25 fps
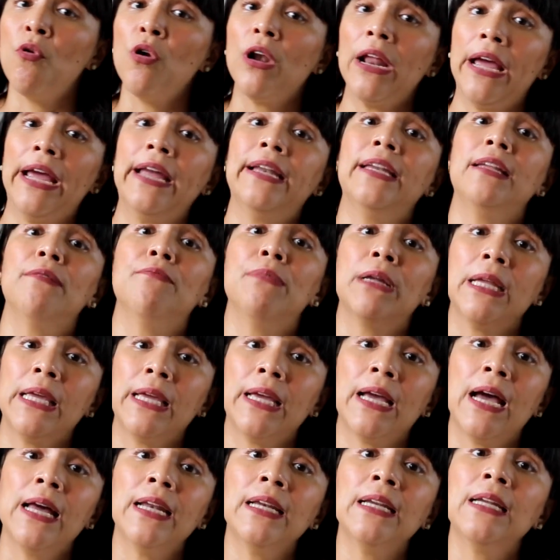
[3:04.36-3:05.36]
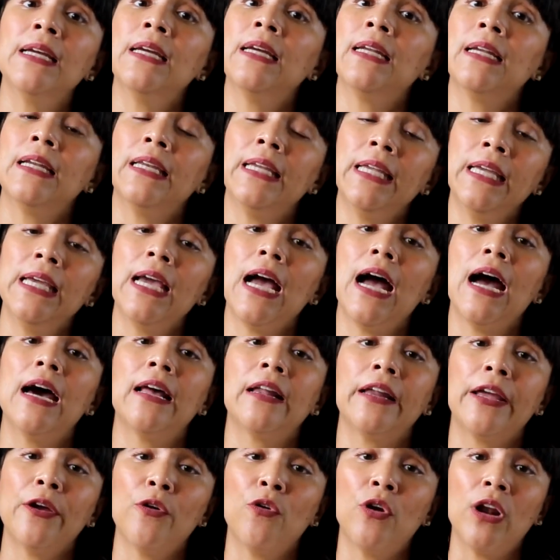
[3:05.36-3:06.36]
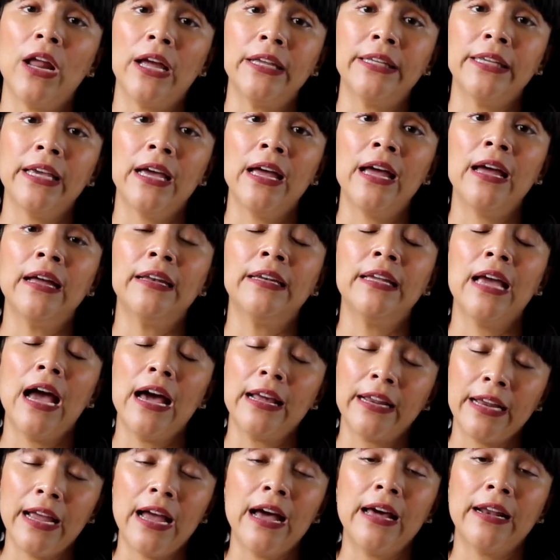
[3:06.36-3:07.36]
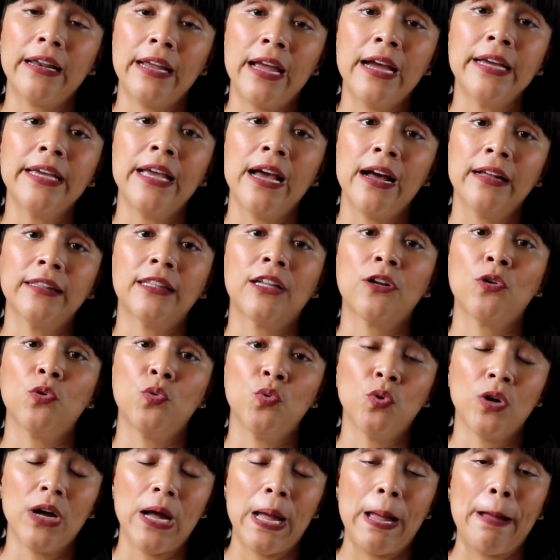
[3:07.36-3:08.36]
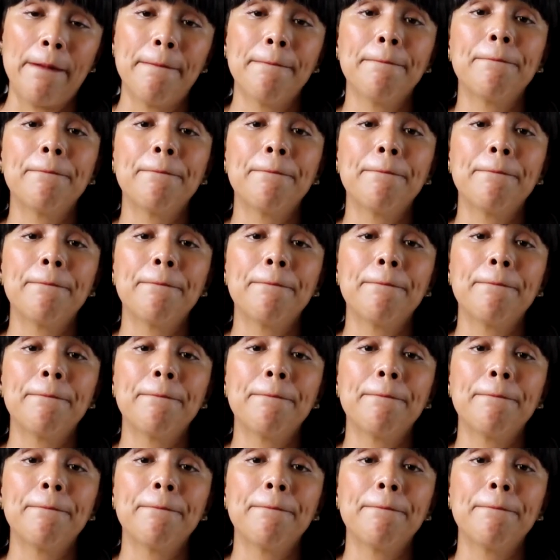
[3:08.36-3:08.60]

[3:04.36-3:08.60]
boleh diberikan di areolanya di area-area yang terluka.